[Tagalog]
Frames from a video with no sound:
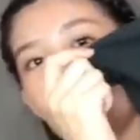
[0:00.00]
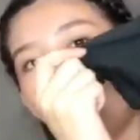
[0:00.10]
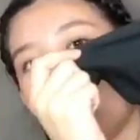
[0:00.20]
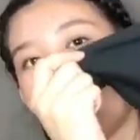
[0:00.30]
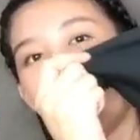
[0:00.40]

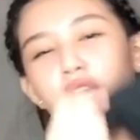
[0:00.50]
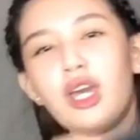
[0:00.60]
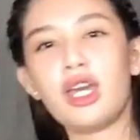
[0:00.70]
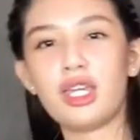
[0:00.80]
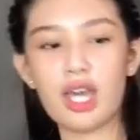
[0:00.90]
ko.
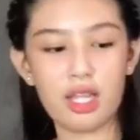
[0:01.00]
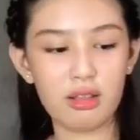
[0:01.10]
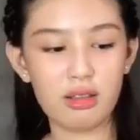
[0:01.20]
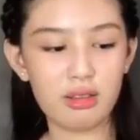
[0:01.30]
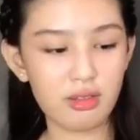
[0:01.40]
Yan.
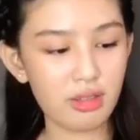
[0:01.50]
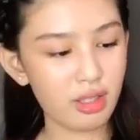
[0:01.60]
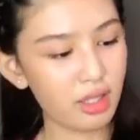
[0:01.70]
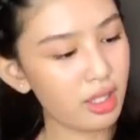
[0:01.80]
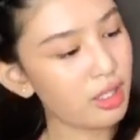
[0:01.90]

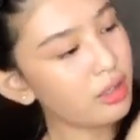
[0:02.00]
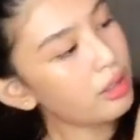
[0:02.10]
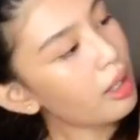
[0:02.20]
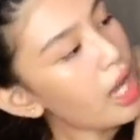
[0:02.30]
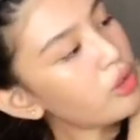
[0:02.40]

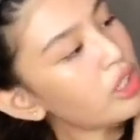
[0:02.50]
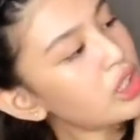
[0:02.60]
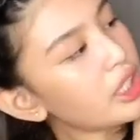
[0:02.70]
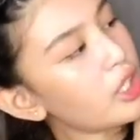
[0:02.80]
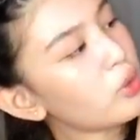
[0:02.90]
Ano
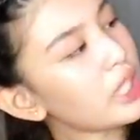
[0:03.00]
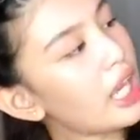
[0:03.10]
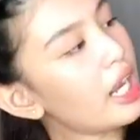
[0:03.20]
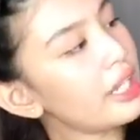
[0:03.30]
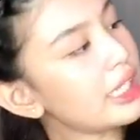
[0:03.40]
din siya, yung
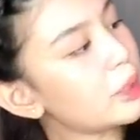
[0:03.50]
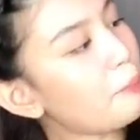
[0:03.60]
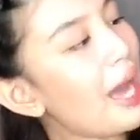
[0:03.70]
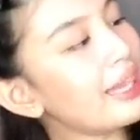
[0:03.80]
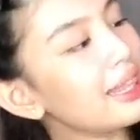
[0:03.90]
tela niya,
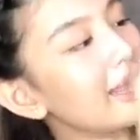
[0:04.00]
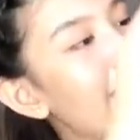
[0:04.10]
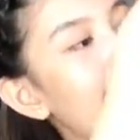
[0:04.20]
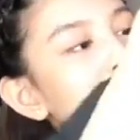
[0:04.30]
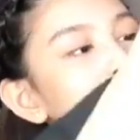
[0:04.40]
spandex.